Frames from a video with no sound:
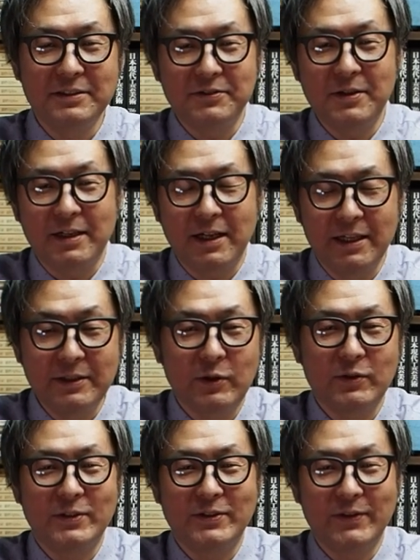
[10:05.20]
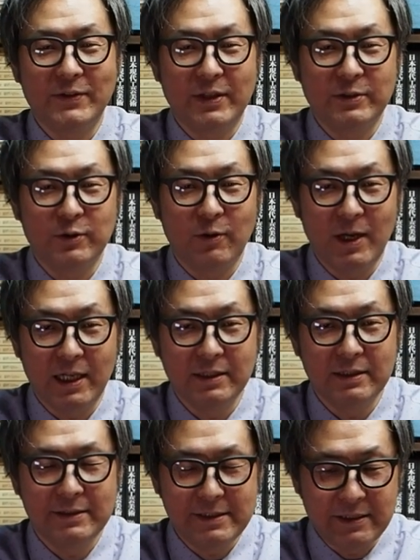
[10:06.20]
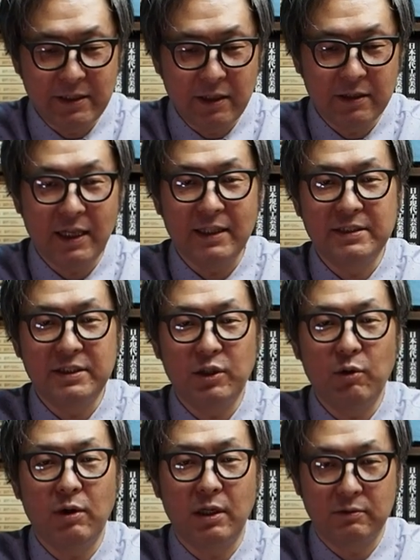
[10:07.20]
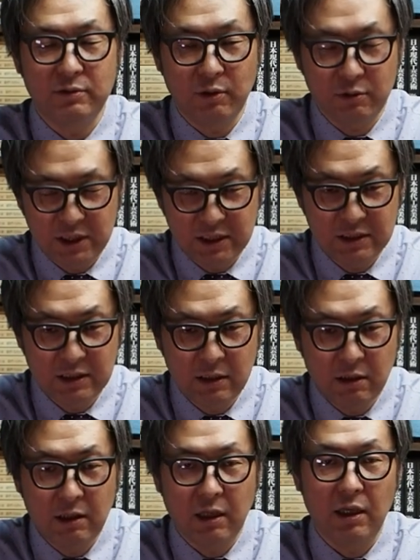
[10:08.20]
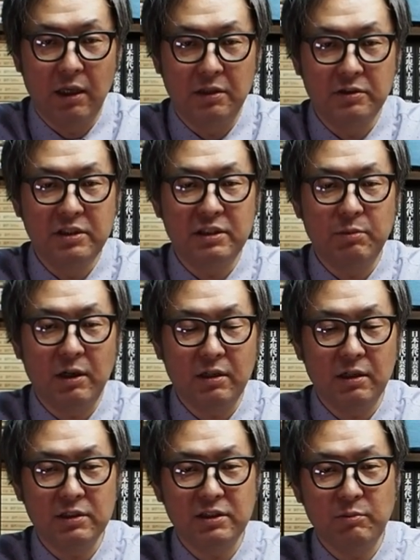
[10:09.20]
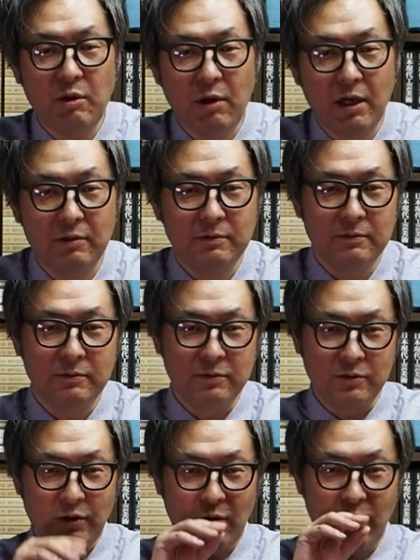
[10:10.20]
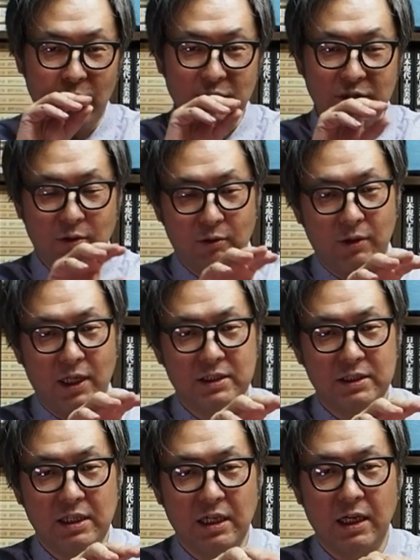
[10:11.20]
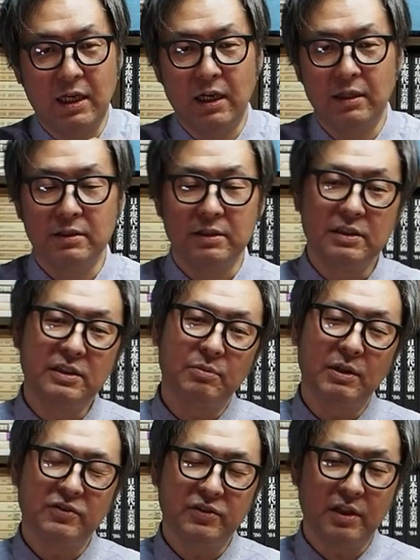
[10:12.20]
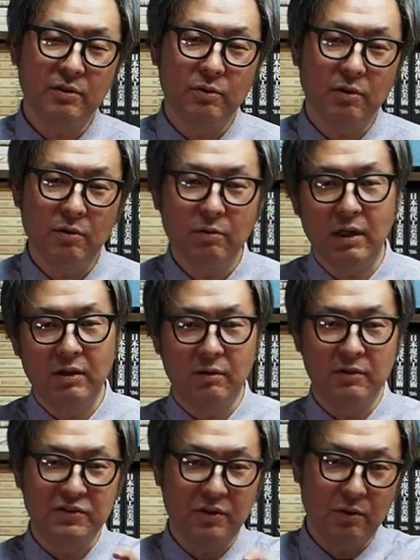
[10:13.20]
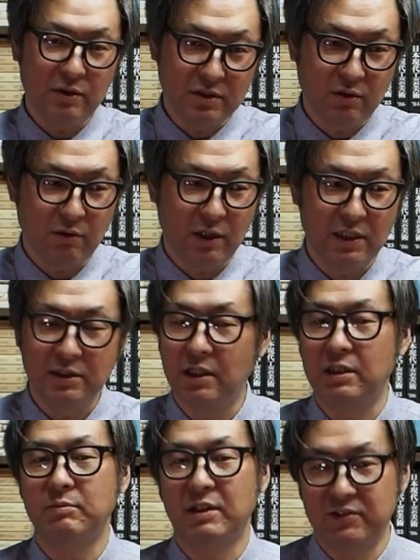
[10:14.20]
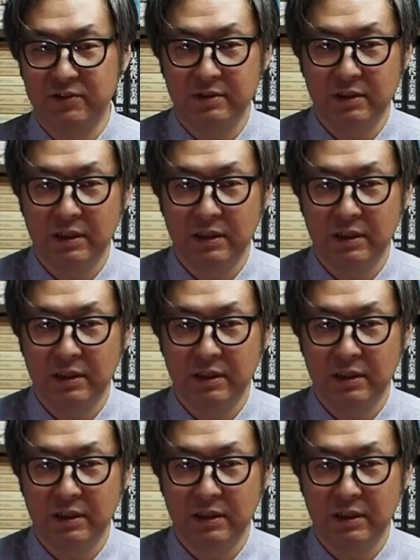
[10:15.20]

実は蚕の糸っていうのは人間が息を吐くように、えー、一番初めは太い糸を吐きながら一番最後の方は細い糸を吐いていきます。